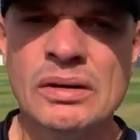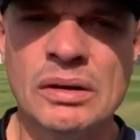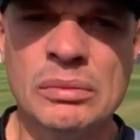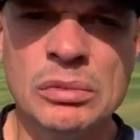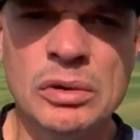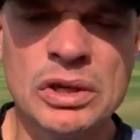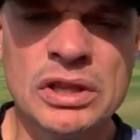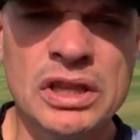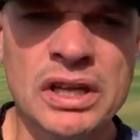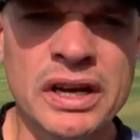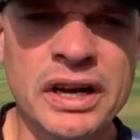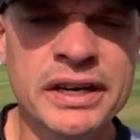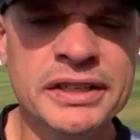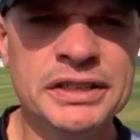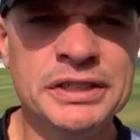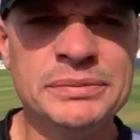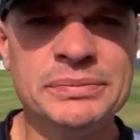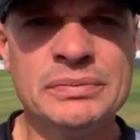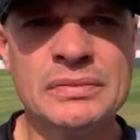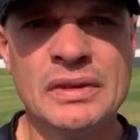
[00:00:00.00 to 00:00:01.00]
boa
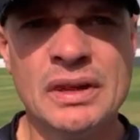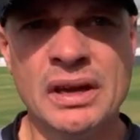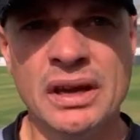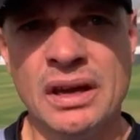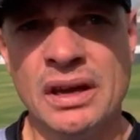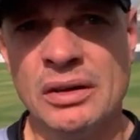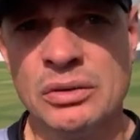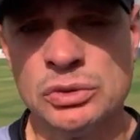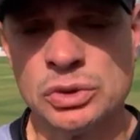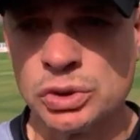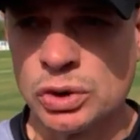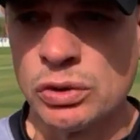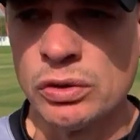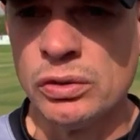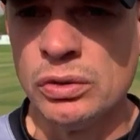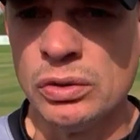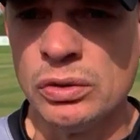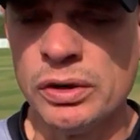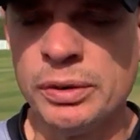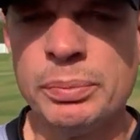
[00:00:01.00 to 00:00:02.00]
tarde, é um
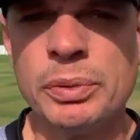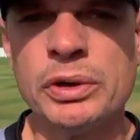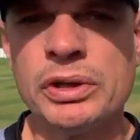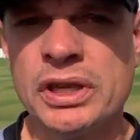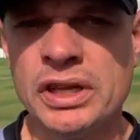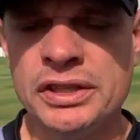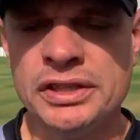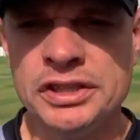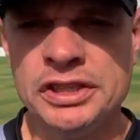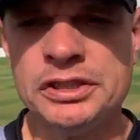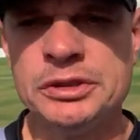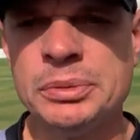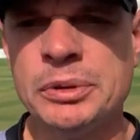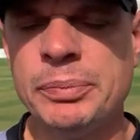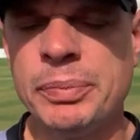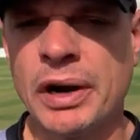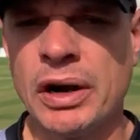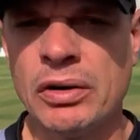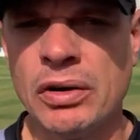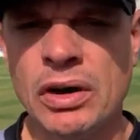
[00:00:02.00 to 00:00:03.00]
jogo importantíssimo
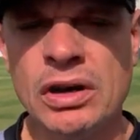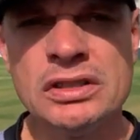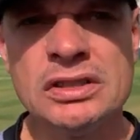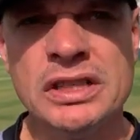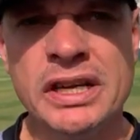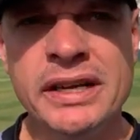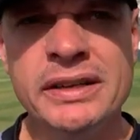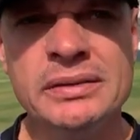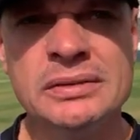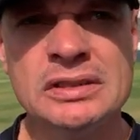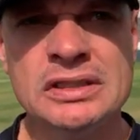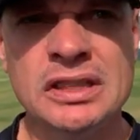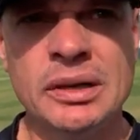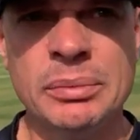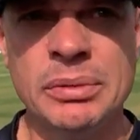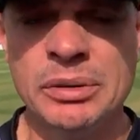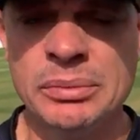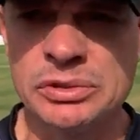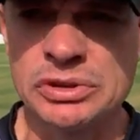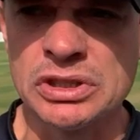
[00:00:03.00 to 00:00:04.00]
para nós, né?
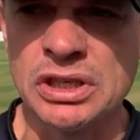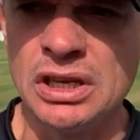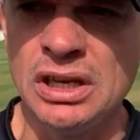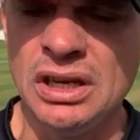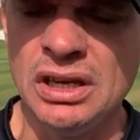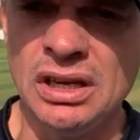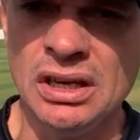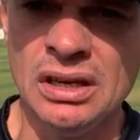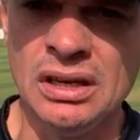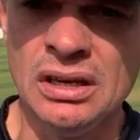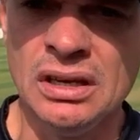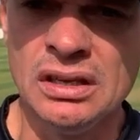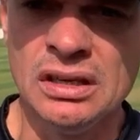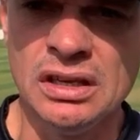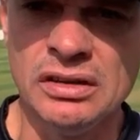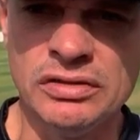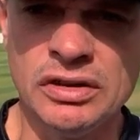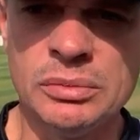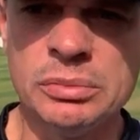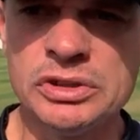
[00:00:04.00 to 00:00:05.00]
Sabemos que
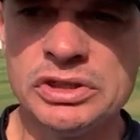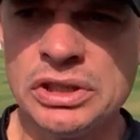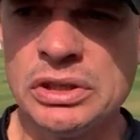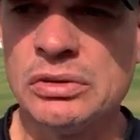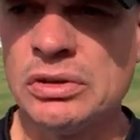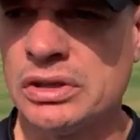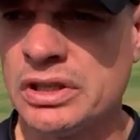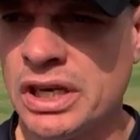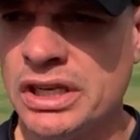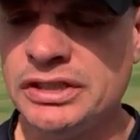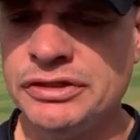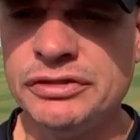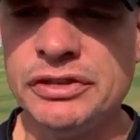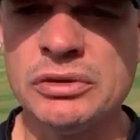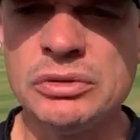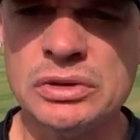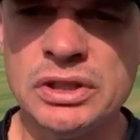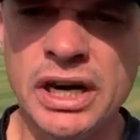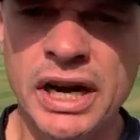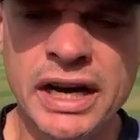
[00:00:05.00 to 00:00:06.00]
que vamos encontrar
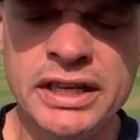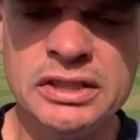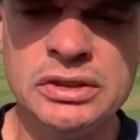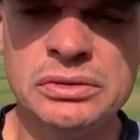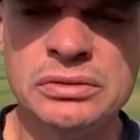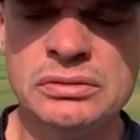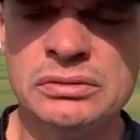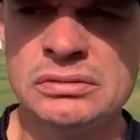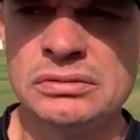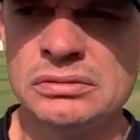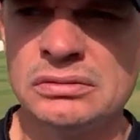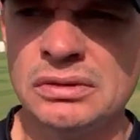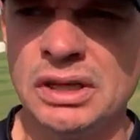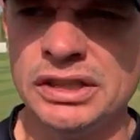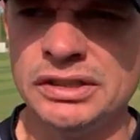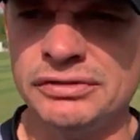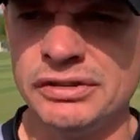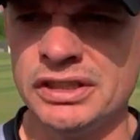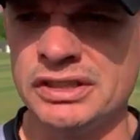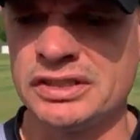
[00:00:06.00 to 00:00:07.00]
dificuldade, um
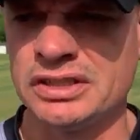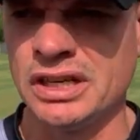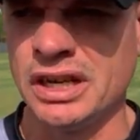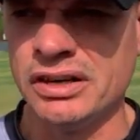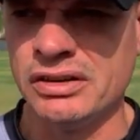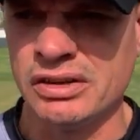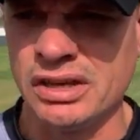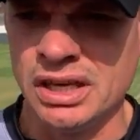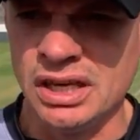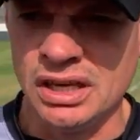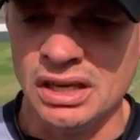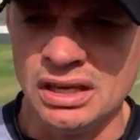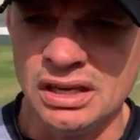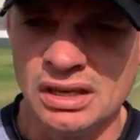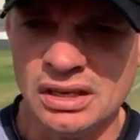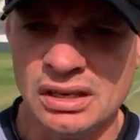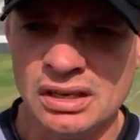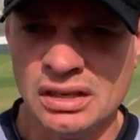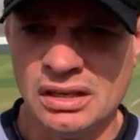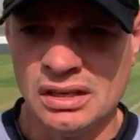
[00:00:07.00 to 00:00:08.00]
adversário que
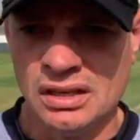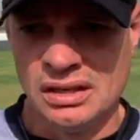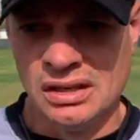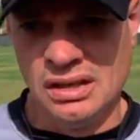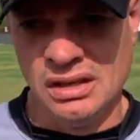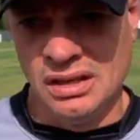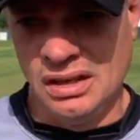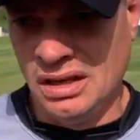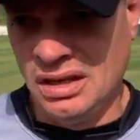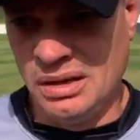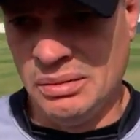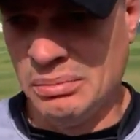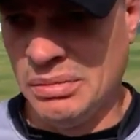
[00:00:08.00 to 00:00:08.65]
é,